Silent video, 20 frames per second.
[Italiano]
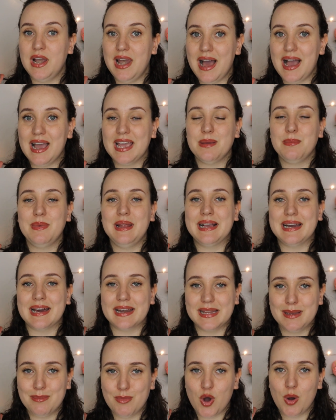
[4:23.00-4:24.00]
il lime, il
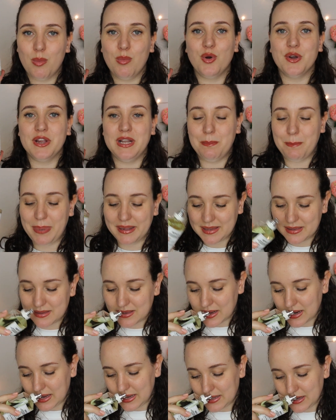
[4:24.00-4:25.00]
cardamomo, il petit
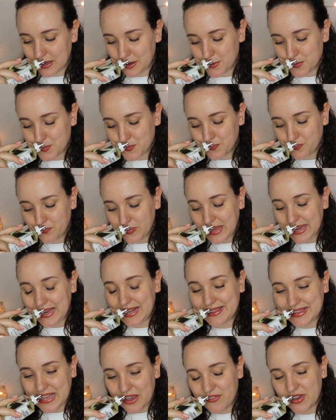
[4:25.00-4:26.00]
grain,
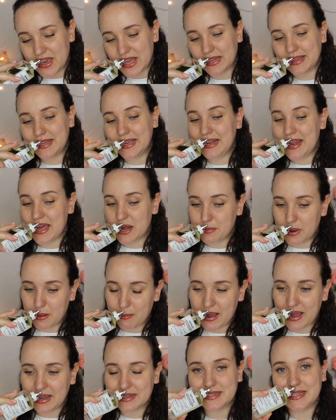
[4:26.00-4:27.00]
il tè verde, le erbe
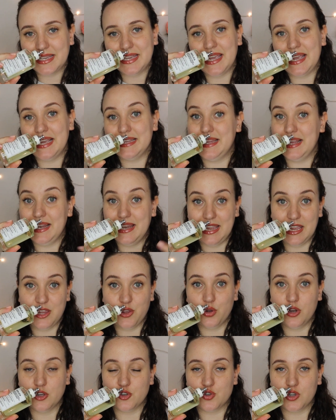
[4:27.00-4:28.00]
amate e del
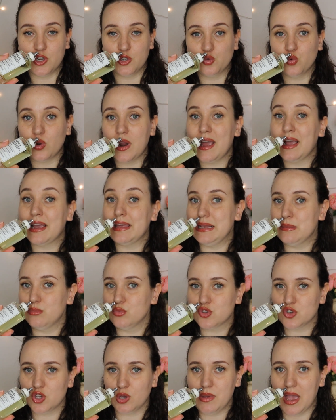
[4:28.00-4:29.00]
legno in asciugatura anche del
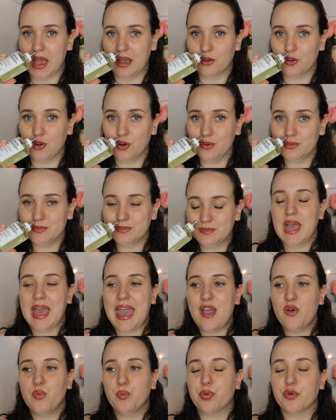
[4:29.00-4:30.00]
muschio bianco.
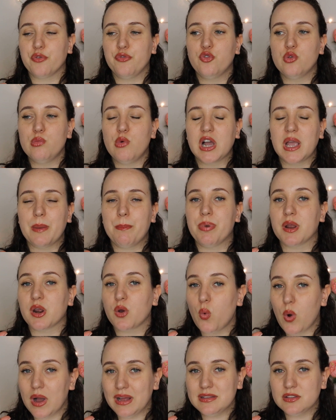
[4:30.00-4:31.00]
È un profumo che
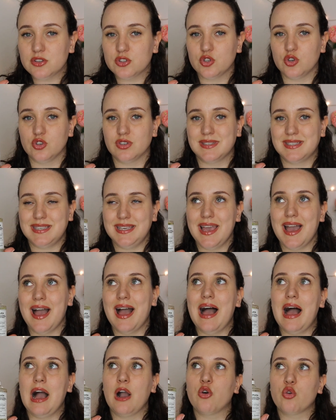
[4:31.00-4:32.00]
per quanto
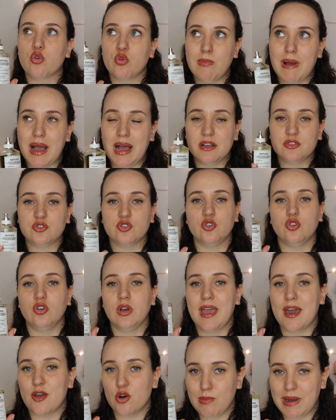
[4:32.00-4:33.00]
sia agrumato
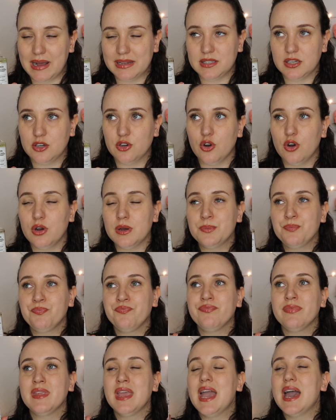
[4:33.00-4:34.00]
e aromatico
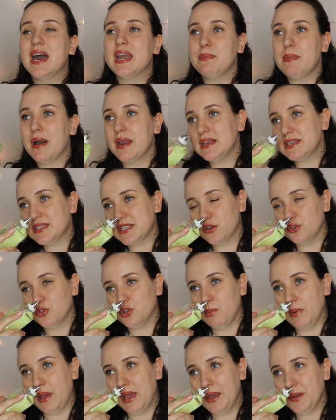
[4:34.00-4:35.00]
rimane
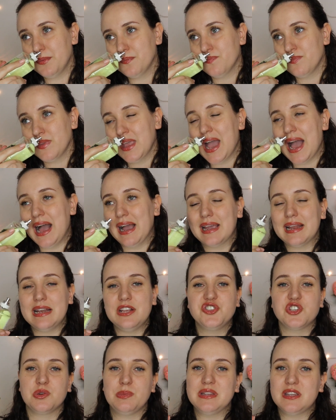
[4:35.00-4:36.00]
secondo me anche
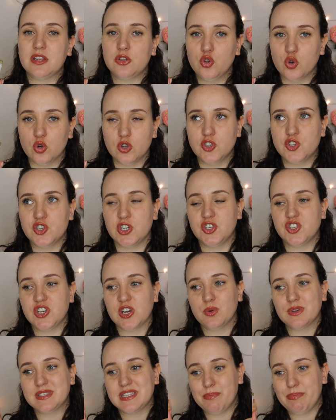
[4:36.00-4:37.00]
leggermente dolce,
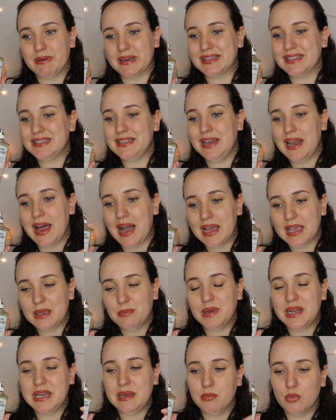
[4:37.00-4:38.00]
c'è questa parte di
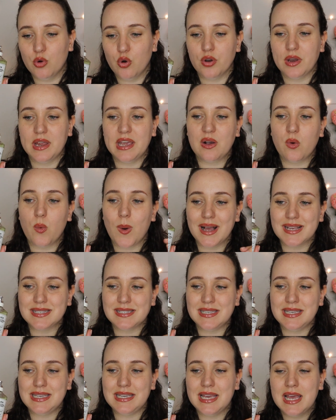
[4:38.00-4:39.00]
lime e limone
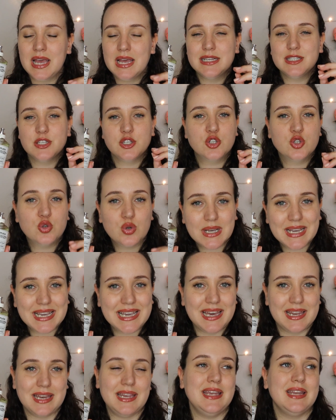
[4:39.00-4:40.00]
quasi
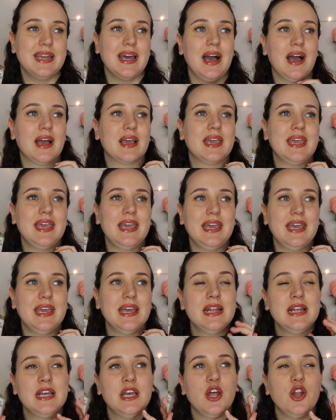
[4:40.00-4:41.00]
zuccherina
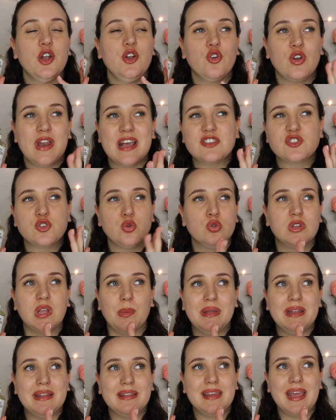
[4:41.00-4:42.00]
che non è
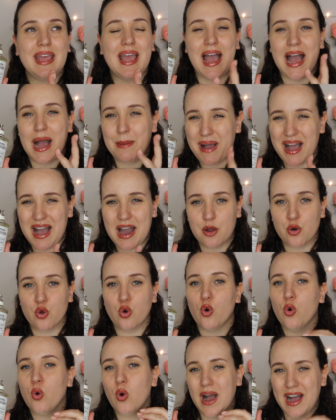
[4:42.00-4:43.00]
assolutamente amaro
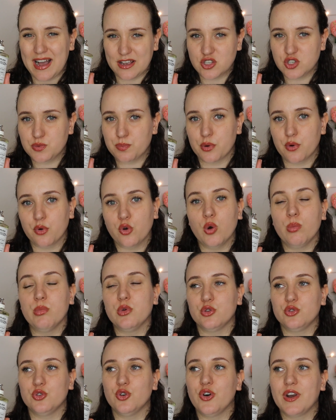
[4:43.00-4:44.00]
o aspro come
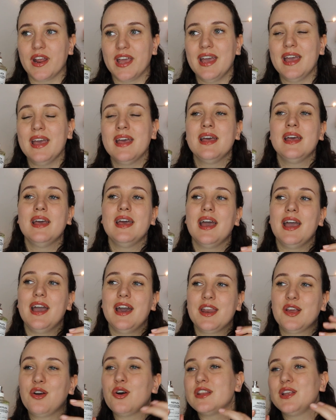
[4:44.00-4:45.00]
odore,
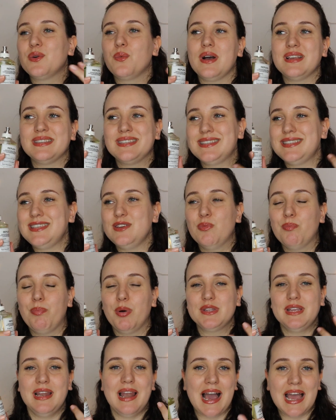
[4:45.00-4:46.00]
eh, ricorda quasi sì un
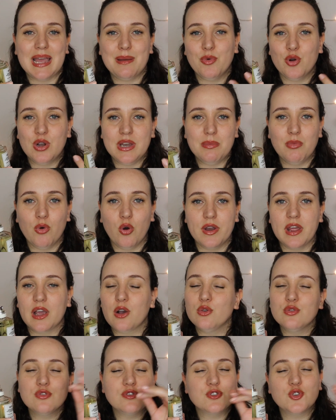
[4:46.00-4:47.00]
po' di lime o limone
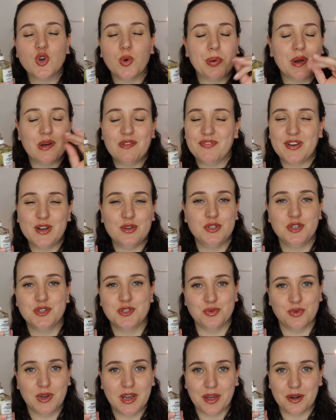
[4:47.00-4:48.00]
con sopra un velo di
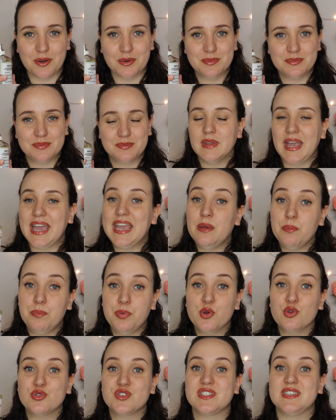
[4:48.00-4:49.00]
zucchero e in
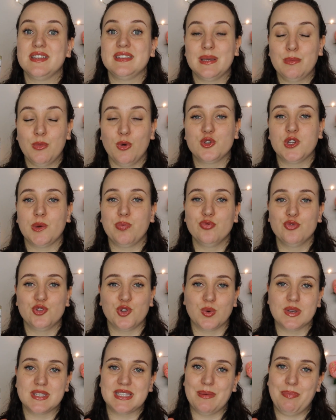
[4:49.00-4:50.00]
più si sente molto appunto
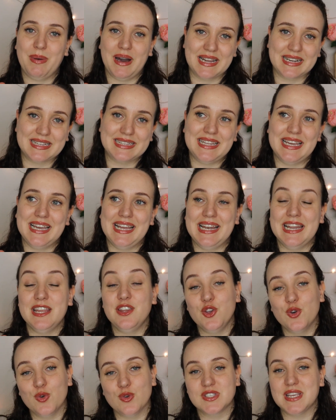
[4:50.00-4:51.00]
questa parte
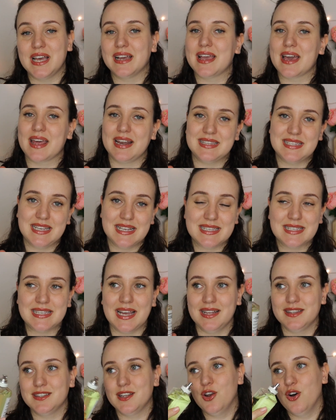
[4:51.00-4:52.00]
legnosa anche grazie al
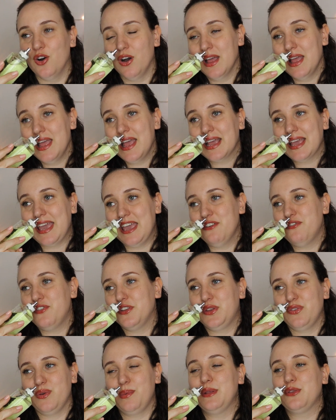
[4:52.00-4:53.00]
sandalo che
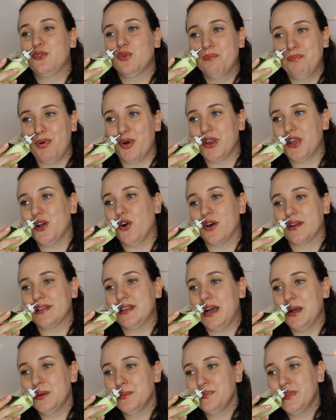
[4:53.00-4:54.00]
effettivamente un po'
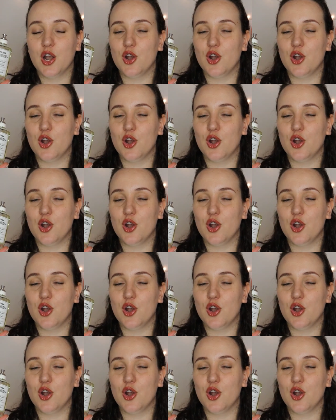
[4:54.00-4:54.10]
ricorda